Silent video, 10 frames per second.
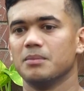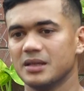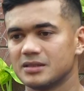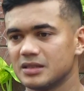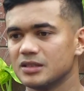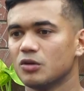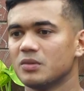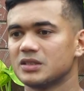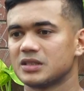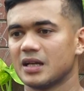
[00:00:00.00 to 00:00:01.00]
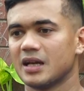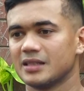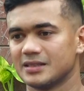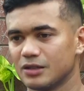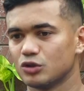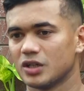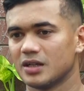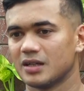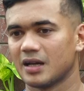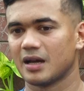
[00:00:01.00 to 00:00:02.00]
পেস রিদমে সেরা
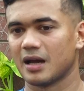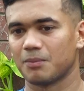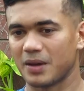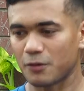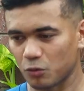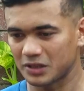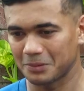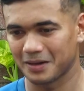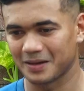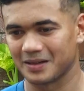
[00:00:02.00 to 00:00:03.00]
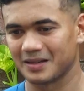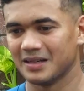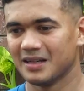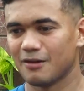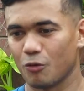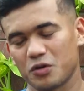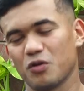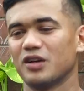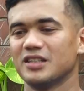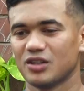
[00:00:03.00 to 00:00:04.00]
এক্সিকিউশনটা অ্যাপ্লাই করতে পারলে ওই
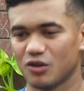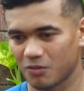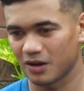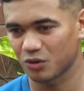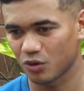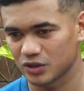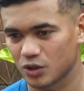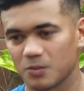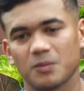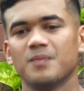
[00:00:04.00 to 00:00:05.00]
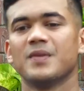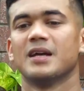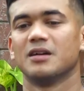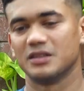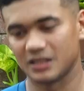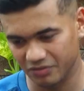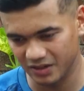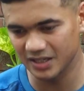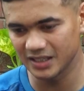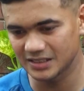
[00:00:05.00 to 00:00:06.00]
কন্ডিশনেও ভালো করা সম্ভব
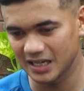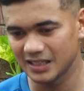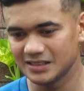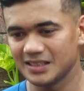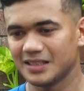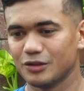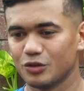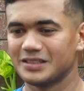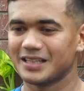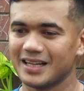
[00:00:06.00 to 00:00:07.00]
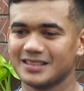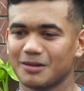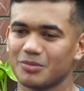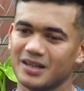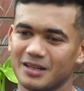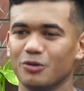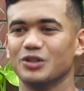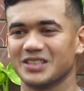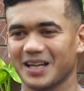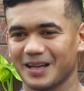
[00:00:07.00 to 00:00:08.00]
ডেফিনেটলি চ্যালেঞ্জিং কিন্তু এই চ্যালেঞ্জ আমরা নিব
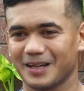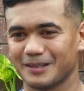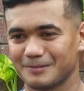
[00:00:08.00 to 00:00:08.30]
ইনশাল্লাহ